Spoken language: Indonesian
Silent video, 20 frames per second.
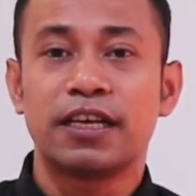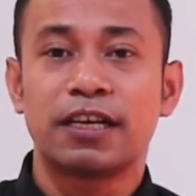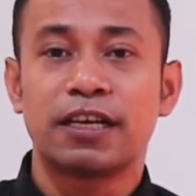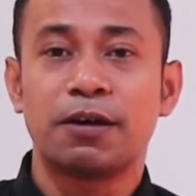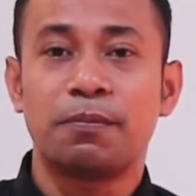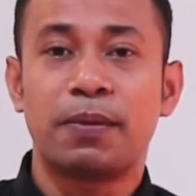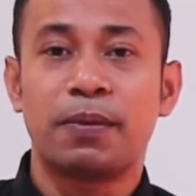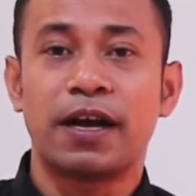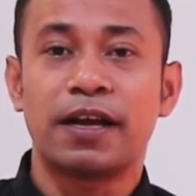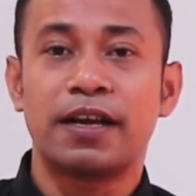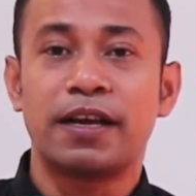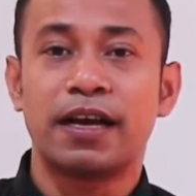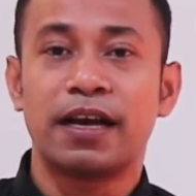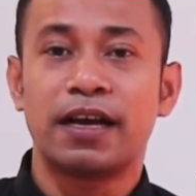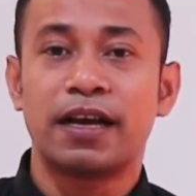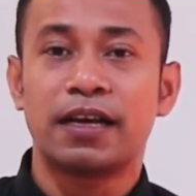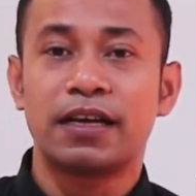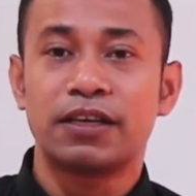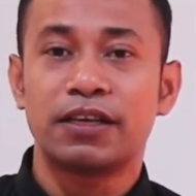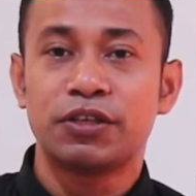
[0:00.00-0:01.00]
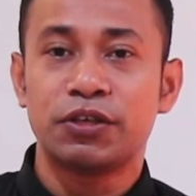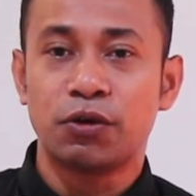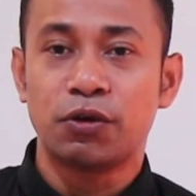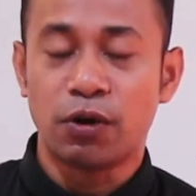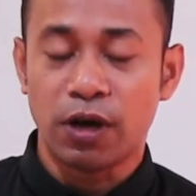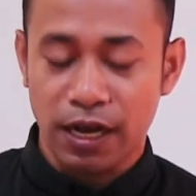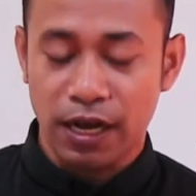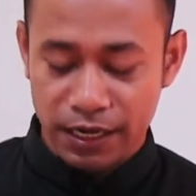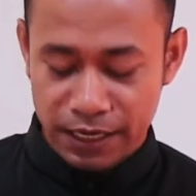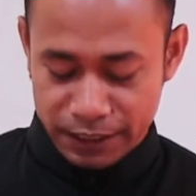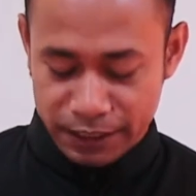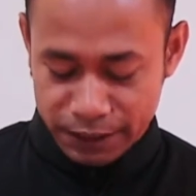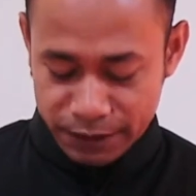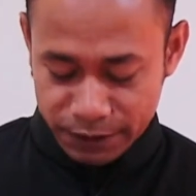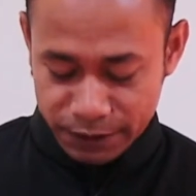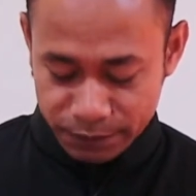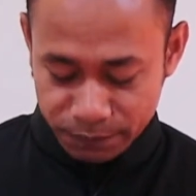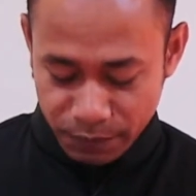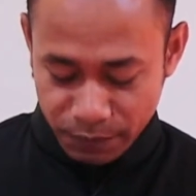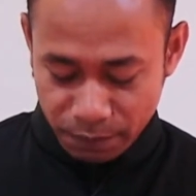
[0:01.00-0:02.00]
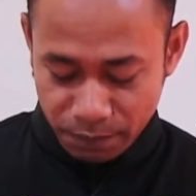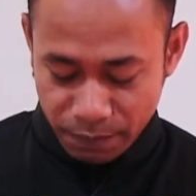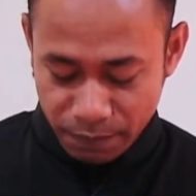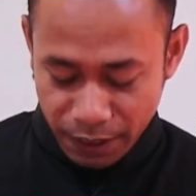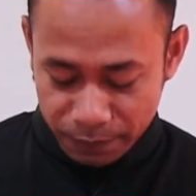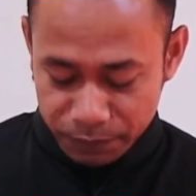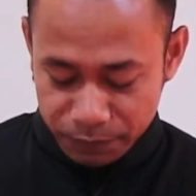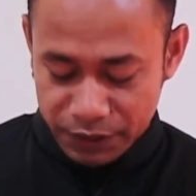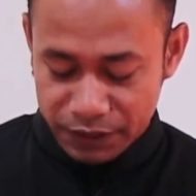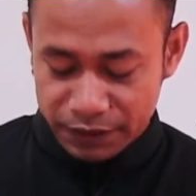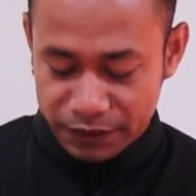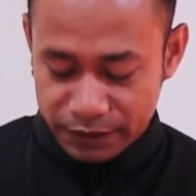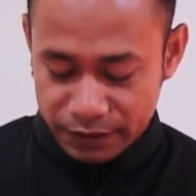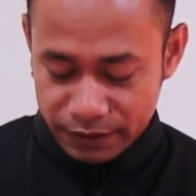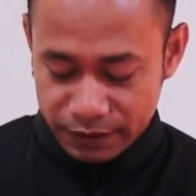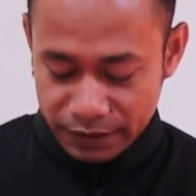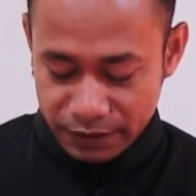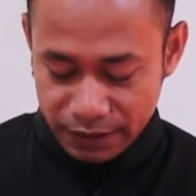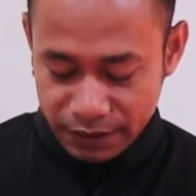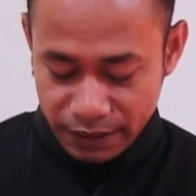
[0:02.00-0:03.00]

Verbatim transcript: kepada Yohanes Pembaptis,